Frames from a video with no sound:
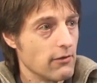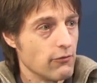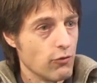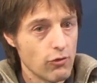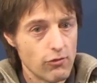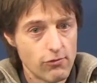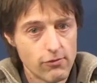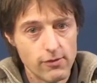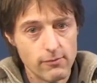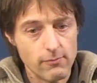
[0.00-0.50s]
Da
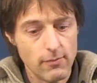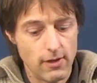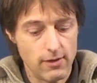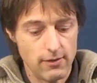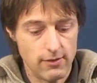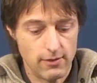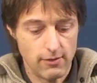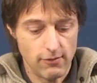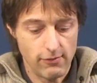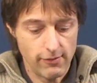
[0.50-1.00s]
wusste
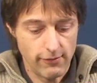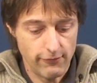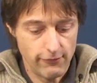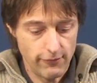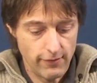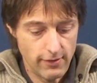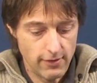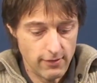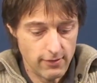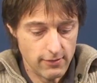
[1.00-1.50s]
man, dass die
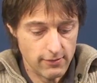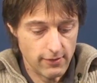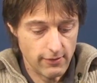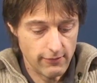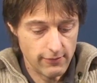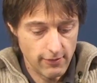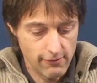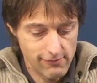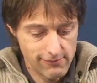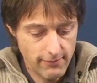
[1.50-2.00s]
viel
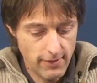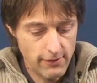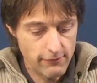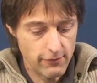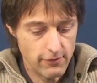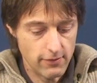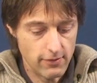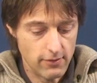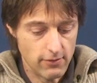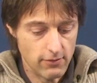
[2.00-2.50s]
der, der
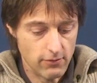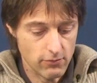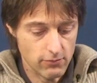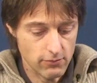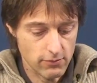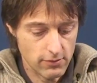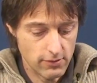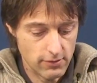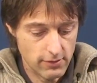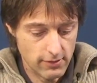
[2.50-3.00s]
Schwefel
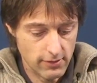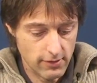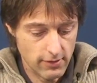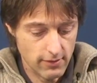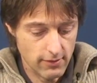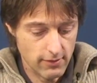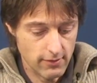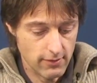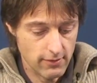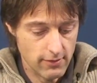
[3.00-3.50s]
und
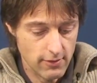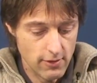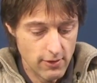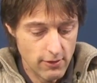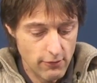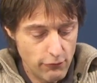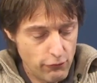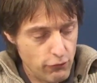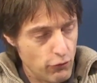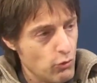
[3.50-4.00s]
äh,
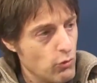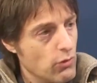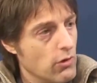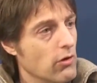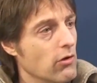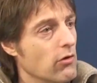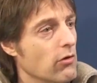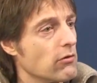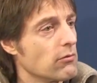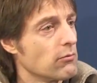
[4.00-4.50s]

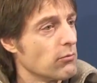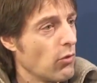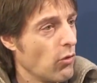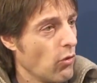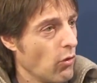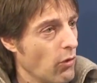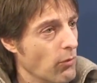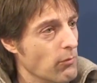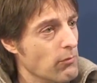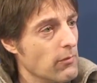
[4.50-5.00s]
Fluor und
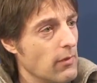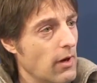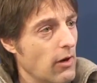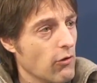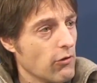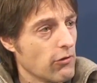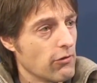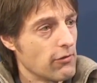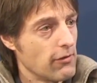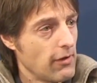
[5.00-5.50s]
Brom
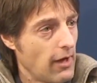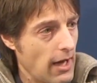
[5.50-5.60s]
aus